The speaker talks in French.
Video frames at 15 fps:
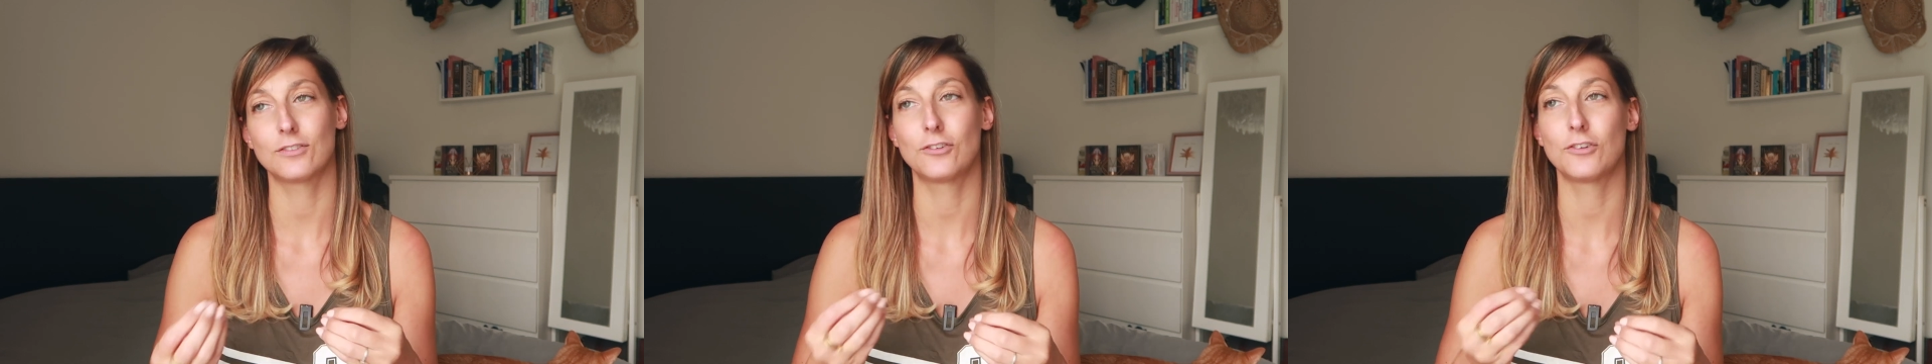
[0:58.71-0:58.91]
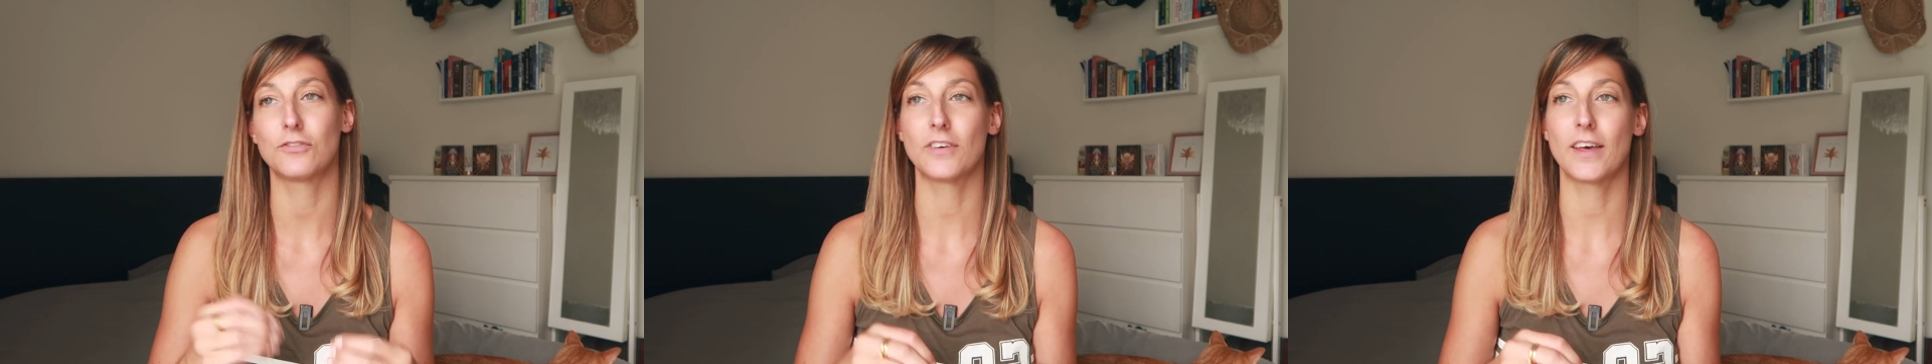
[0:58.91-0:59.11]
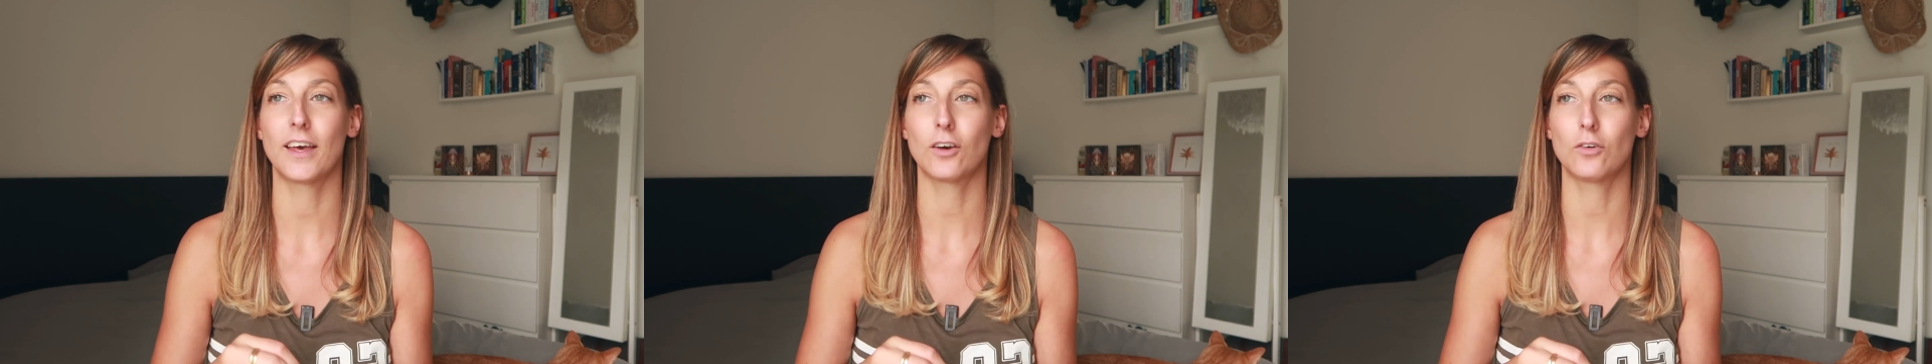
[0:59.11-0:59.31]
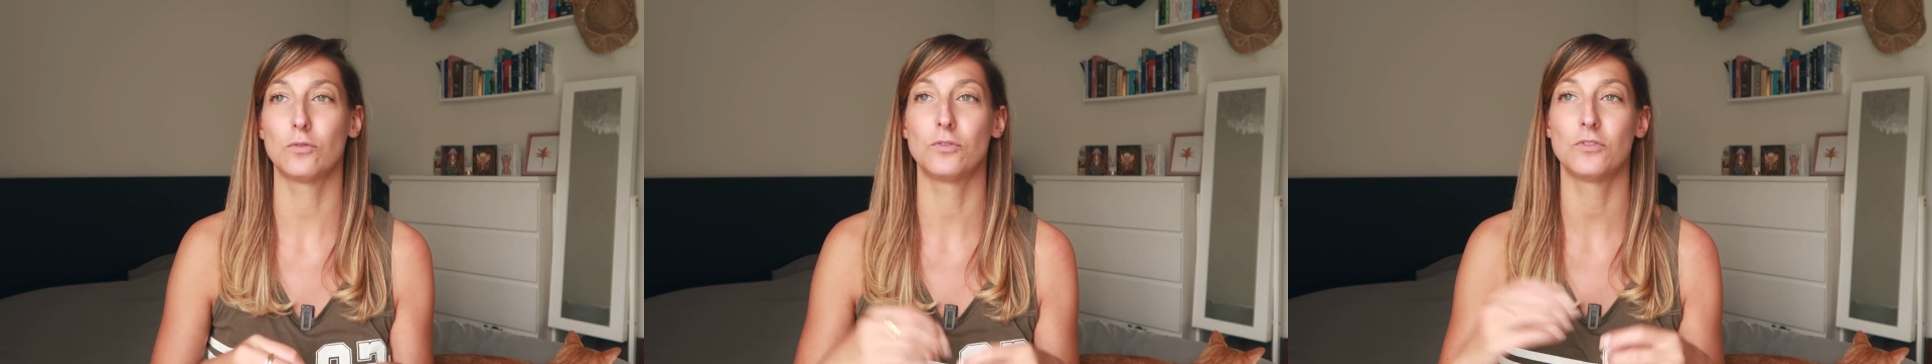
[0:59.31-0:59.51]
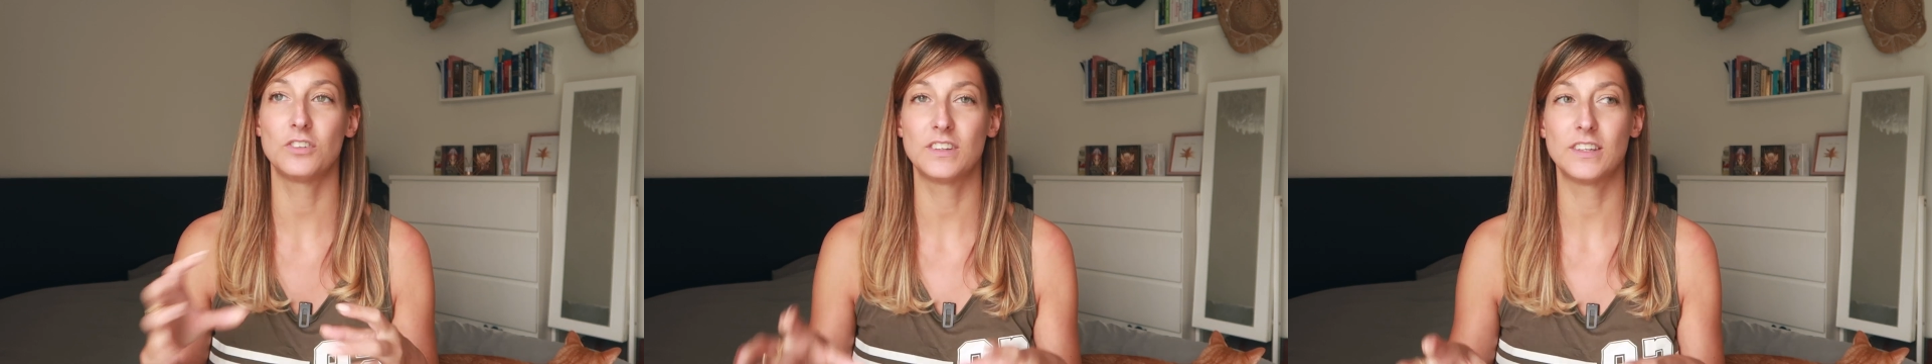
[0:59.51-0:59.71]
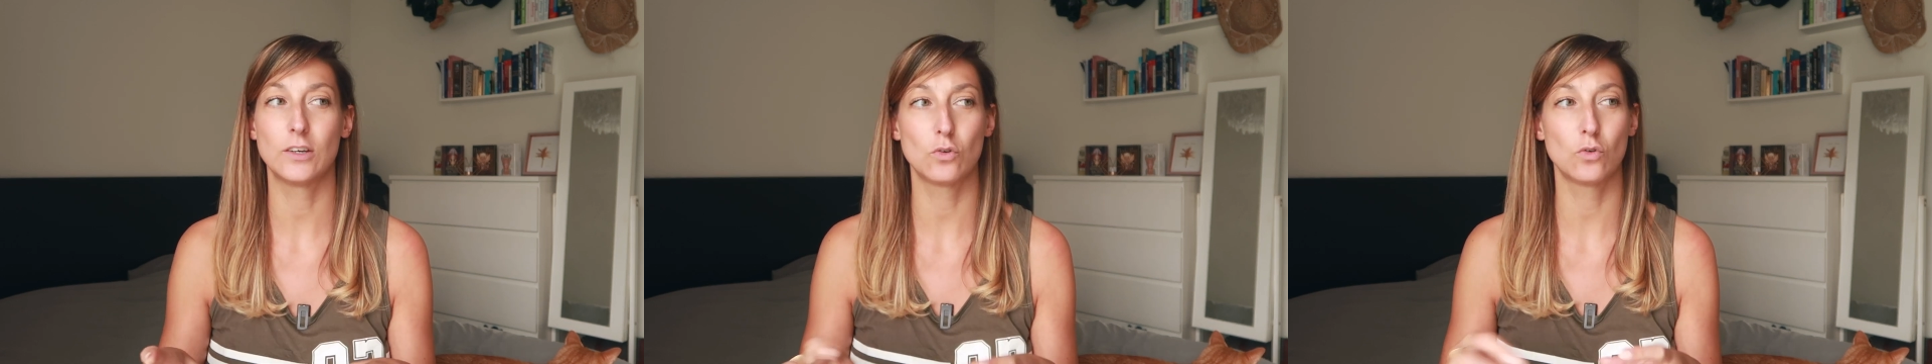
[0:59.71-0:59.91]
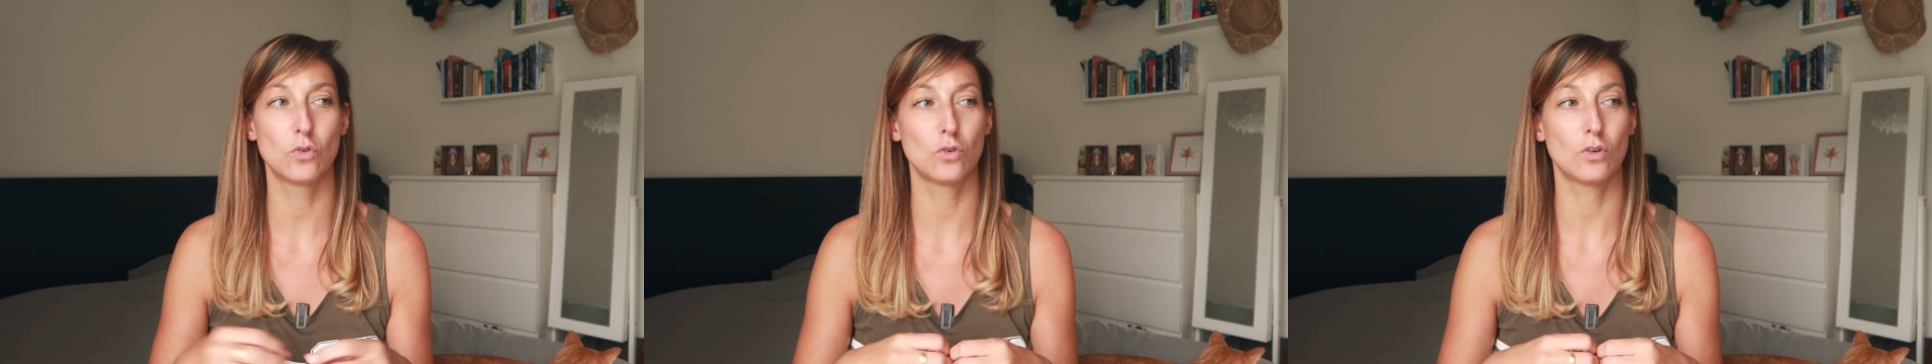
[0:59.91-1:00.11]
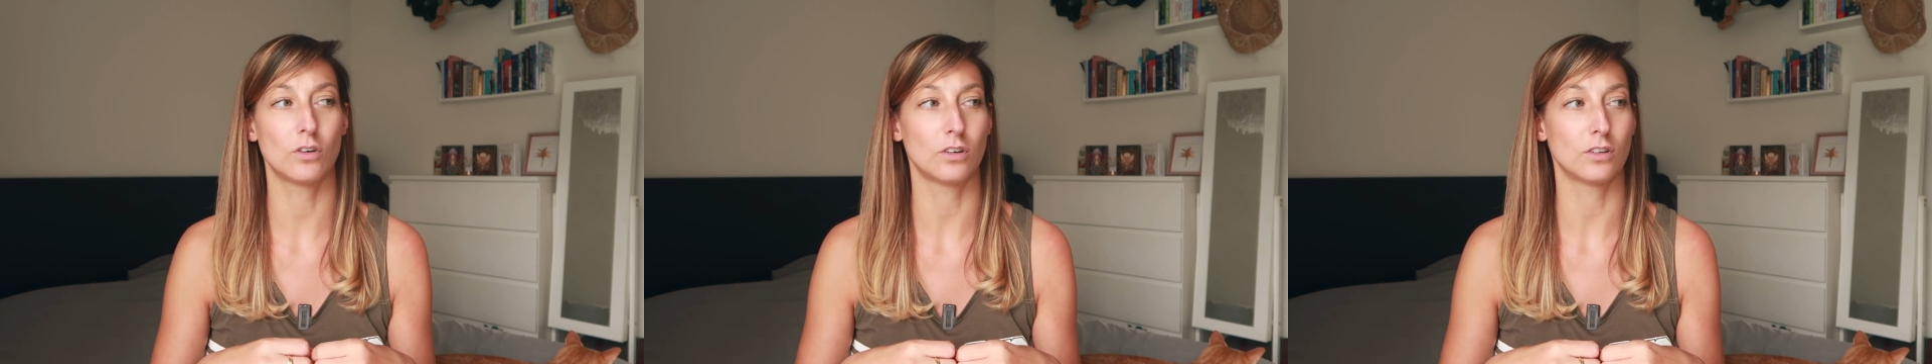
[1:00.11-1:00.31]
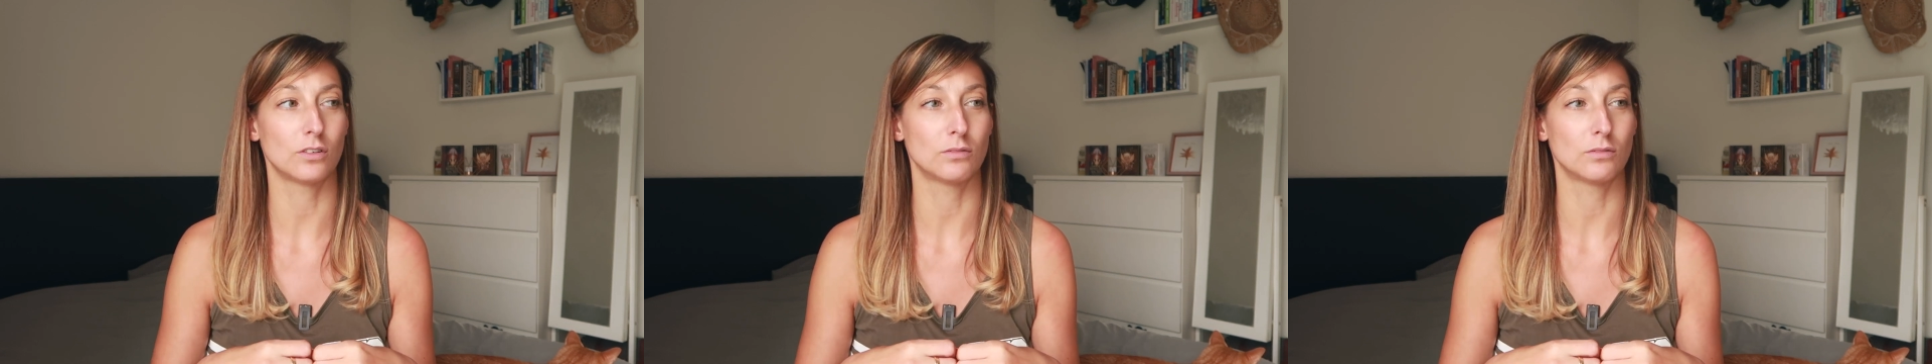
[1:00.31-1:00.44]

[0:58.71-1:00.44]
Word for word: de faire une vidéo